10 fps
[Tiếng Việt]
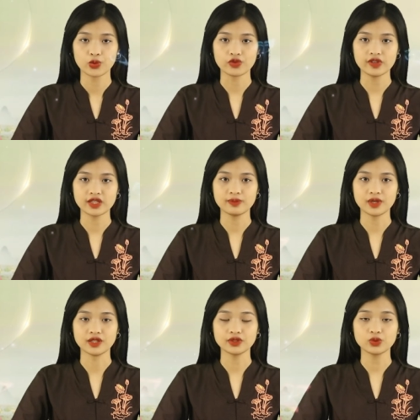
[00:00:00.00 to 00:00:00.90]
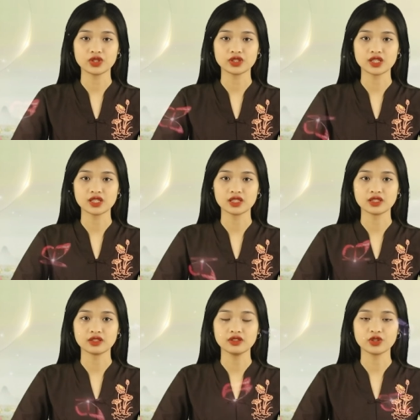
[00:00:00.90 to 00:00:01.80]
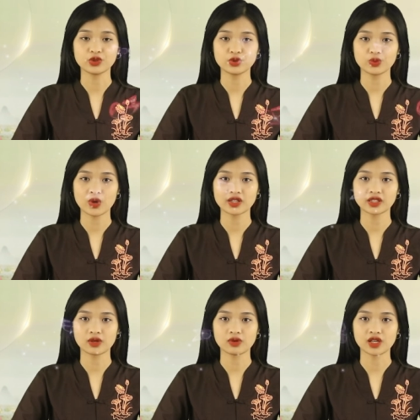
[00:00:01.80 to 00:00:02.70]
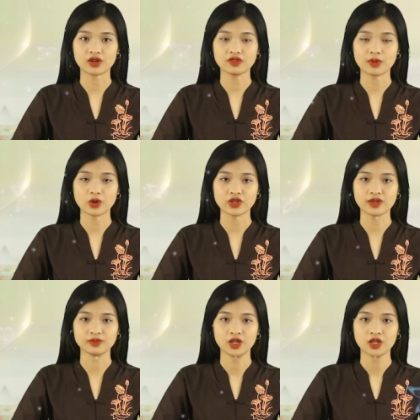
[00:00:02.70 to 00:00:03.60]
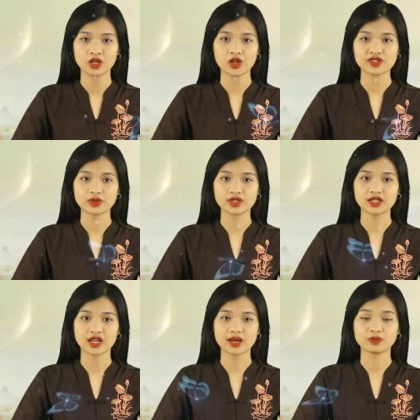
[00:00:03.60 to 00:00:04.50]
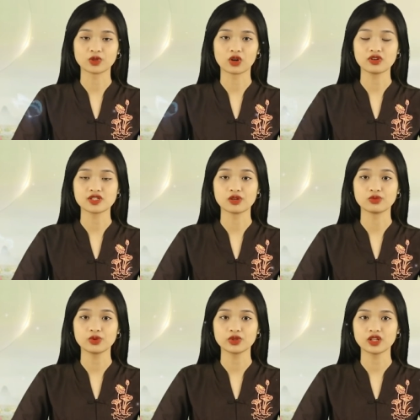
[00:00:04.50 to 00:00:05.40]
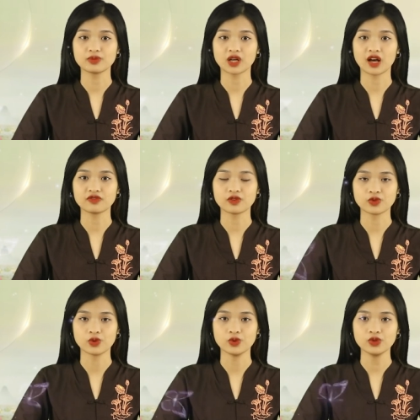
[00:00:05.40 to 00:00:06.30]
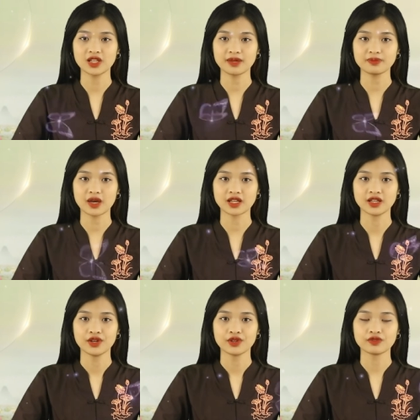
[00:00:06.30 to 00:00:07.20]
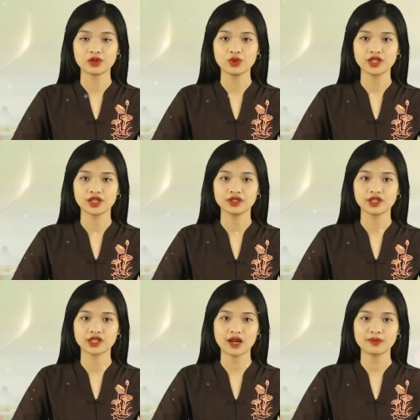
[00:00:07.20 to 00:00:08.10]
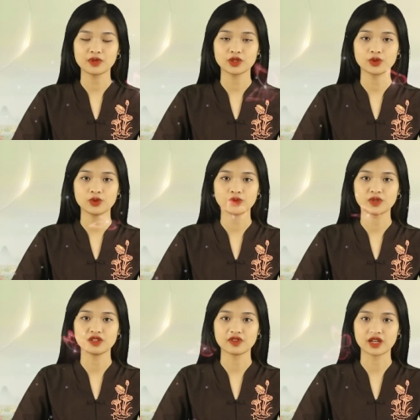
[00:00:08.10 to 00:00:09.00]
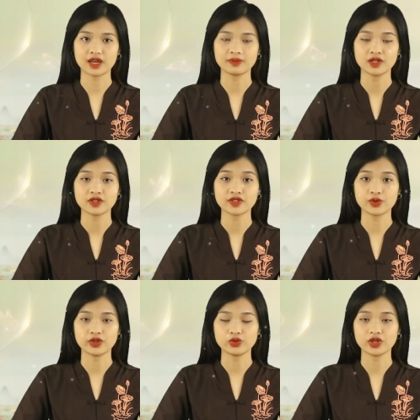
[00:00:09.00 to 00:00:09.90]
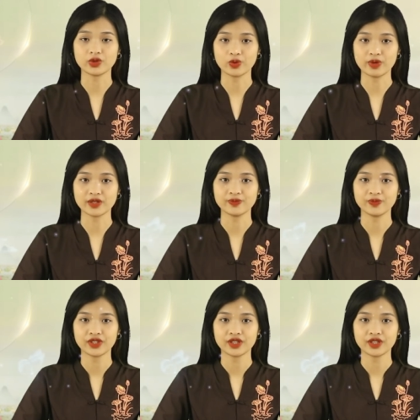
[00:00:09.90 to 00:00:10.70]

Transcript: Quý vị thân mến, tuổi tỵ là những người khôn ngoan, khéo léo và mạo hiểm. Họ giàu tình cảm, có đời sống nội tâm khá phong phú, lãng mạn và luôn khiến người khác bị thu hút bởi vẻ đẹp, sự uyển chuyển của mình.